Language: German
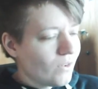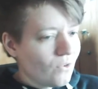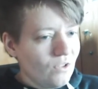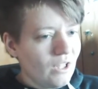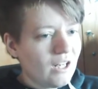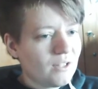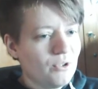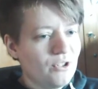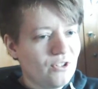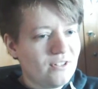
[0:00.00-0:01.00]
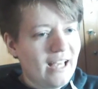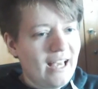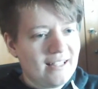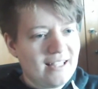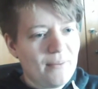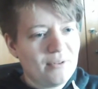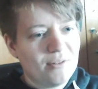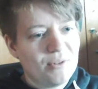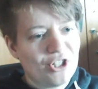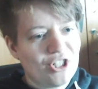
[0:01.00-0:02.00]
Ja, das möchte ich euch zeigen. Ich habe es
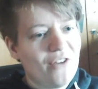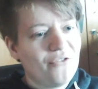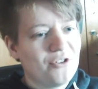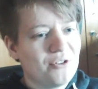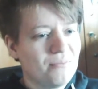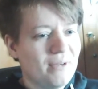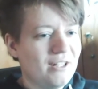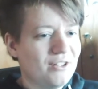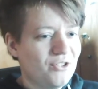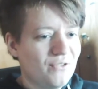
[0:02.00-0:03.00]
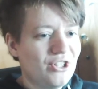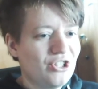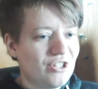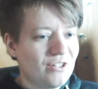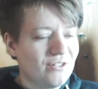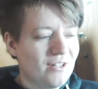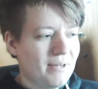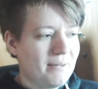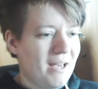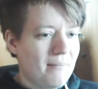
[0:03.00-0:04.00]
nämlich geschafft, meinen Twitch oder
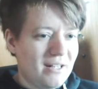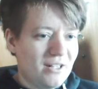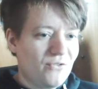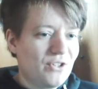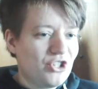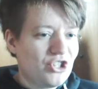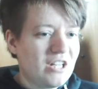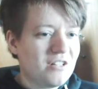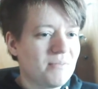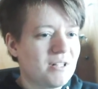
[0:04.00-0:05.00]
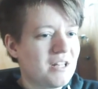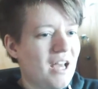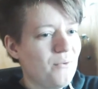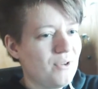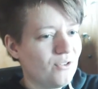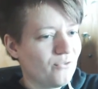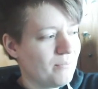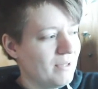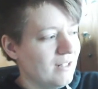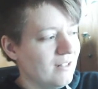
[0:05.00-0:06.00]
mehr meinen Twitch-Chat mit Unreal zu
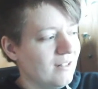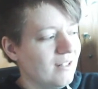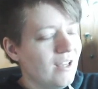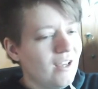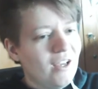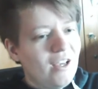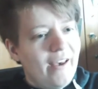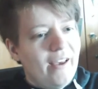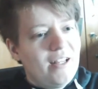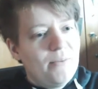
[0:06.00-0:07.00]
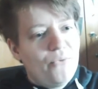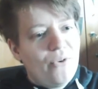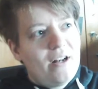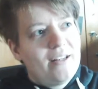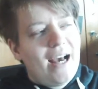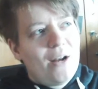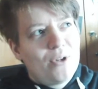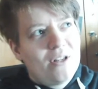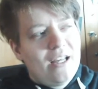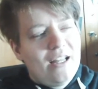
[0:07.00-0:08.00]
verbinden. In dem Fall die
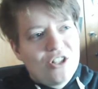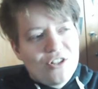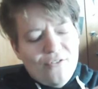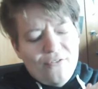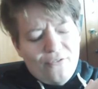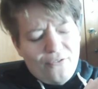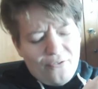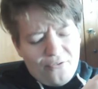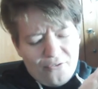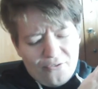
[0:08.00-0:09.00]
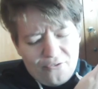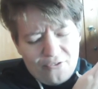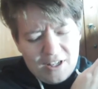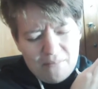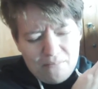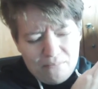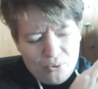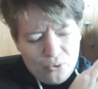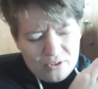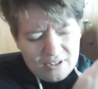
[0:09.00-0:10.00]
Unreal Engine
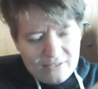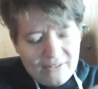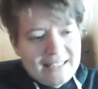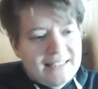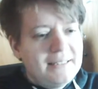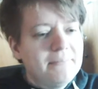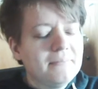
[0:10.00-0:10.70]
4.27.